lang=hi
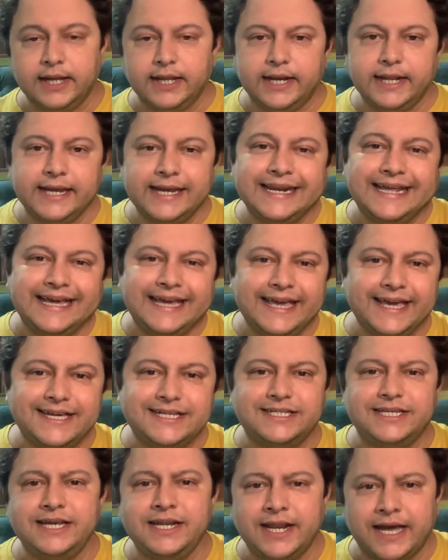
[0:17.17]
लेकिन एक
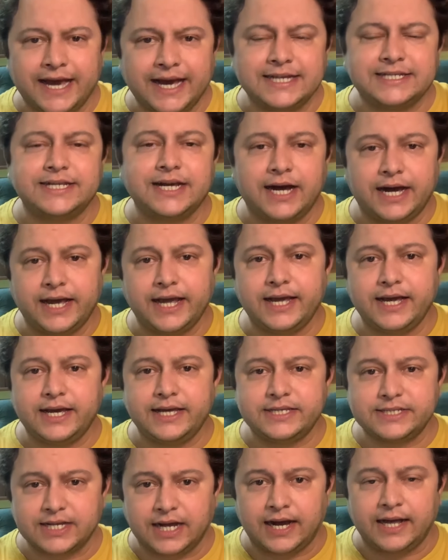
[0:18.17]
सीन ऐसा आएगा
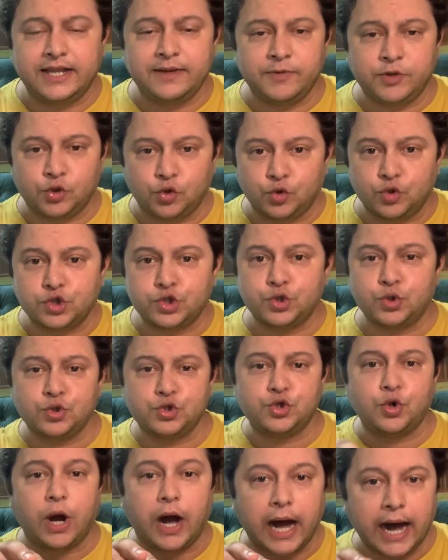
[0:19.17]
इस कहानी में दोस्तों
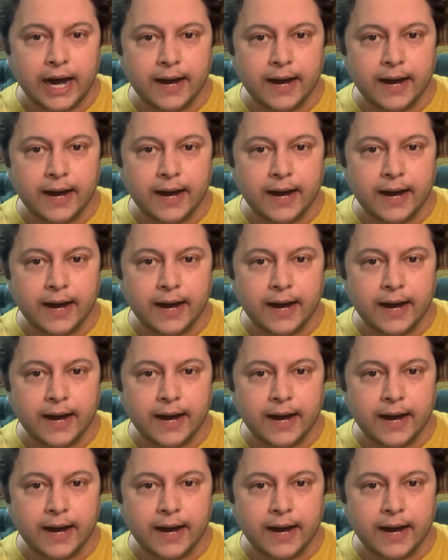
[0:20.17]
जो